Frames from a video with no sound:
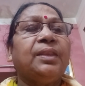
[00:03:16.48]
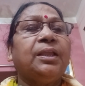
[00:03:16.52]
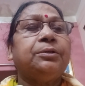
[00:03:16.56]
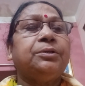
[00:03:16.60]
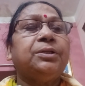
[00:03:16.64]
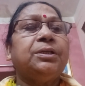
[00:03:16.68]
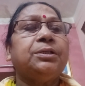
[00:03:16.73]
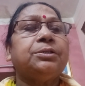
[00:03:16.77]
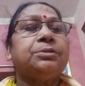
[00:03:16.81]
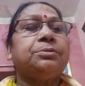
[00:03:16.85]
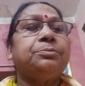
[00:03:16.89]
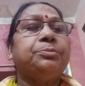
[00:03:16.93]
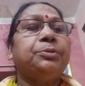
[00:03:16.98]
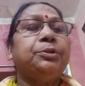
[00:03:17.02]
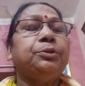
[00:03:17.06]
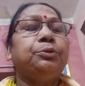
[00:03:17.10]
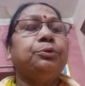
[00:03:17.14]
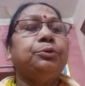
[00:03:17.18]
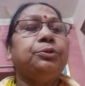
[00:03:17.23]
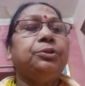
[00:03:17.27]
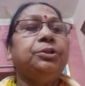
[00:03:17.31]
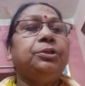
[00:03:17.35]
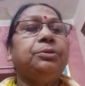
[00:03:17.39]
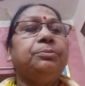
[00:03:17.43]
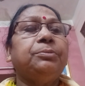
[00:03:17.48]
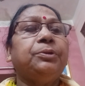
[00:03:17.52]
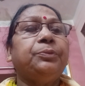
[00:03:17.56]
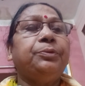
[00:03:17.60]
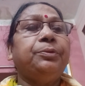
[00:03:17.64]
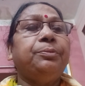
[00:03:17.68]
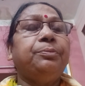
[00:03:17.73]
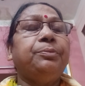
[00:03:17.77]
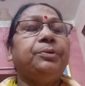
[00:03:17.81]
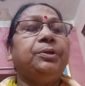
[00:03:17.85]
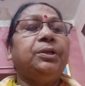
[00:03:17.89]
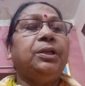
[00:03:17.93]
टेस्ट में दो दिन में
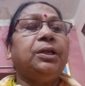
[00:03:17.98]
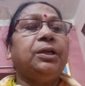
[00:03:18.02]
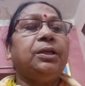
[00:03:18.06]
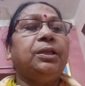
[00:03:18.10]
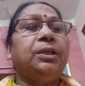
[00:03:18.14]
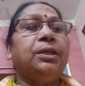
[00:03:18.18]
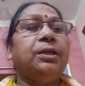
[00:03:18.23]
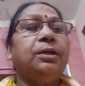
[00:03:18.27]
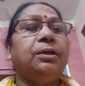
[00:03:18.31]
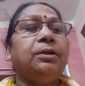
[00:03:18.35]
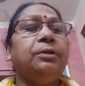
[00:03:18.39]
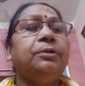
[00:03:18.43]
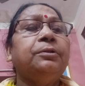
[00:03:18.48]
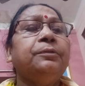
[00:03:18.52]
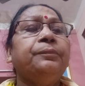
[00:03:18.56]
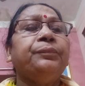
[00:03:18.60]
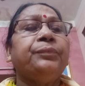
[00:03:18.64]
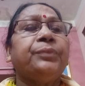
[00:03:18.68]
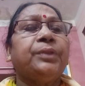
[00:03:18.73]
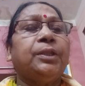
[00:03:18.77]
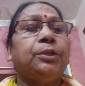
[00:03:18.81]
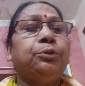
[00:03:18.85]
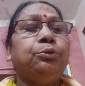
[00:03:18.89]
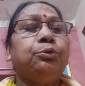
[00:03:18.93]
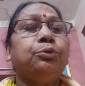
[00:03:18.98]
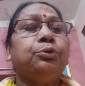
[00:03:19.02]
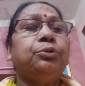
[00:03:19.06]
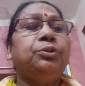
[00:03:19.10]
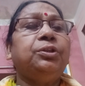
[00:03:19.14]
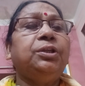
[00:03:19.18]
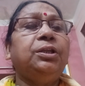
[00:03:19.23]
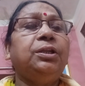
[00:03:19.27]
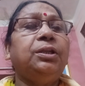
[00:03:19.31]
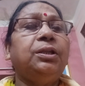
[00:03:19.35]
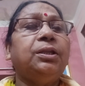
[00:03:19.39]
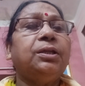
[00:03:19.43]
भी लगेगा तो दो
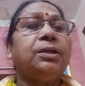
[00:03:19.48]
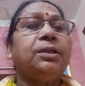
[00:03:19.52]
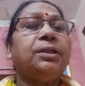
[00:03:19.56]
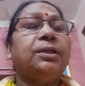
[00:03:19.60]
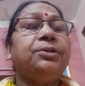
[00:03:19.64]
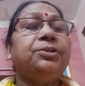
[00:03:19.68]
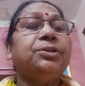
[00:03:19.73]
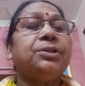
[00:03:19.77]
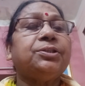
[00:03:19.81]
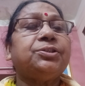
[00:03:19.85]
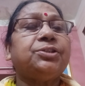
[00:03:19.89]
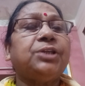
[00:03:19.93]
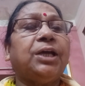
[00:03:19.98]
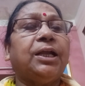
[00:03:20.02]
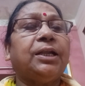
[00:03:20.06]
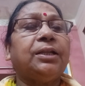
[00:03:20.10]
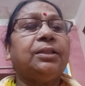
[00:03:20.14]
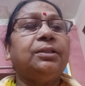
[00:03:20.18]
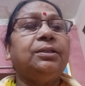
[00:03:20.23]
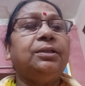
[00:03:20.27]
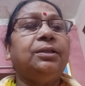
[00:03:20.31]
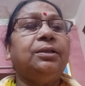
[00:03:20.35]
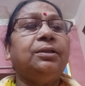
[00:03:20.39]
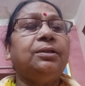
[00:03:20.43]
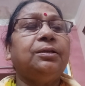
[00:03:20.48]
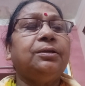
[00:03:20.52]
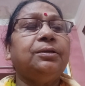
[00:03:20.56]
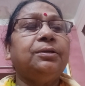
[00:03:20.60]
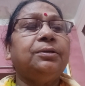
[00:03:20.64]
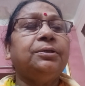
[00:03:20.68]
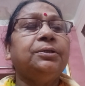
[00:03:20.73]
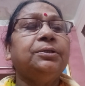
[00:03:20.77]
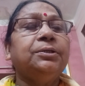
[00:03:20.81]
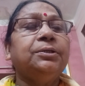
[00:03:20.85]
दिन लगे या चार दिन लगे